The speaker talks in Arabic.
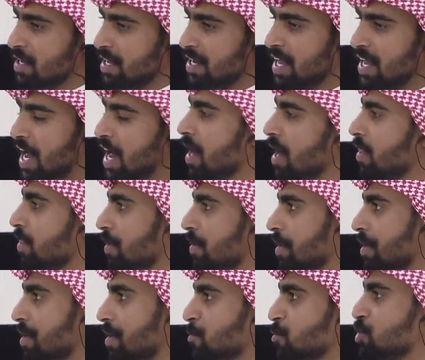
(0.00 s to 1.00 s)
الحاضر
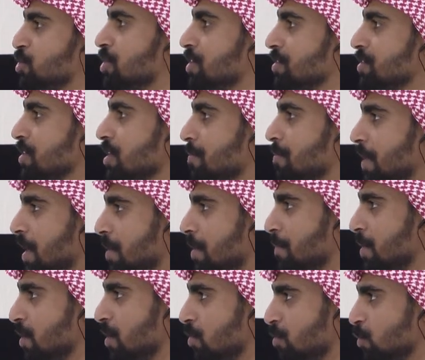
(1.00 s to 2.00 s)
وش عندك من
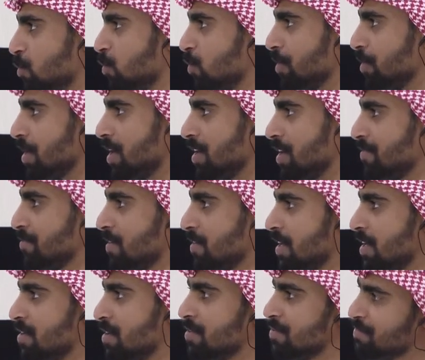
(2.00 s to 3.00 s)
من أمور يعني في
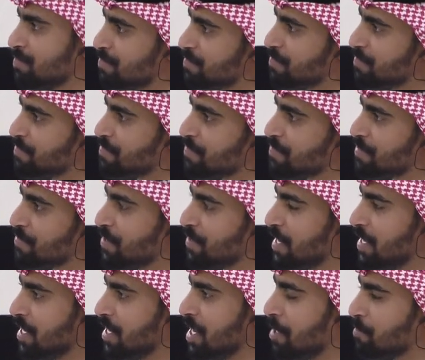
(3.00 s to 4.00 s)
في
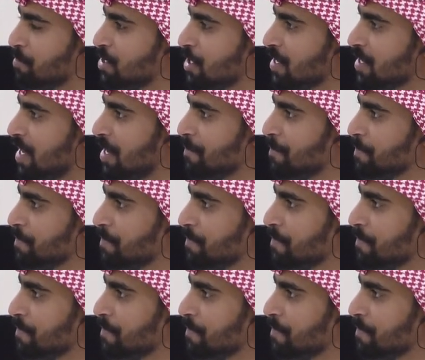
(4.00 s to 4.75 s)
الإعلام بشكل عام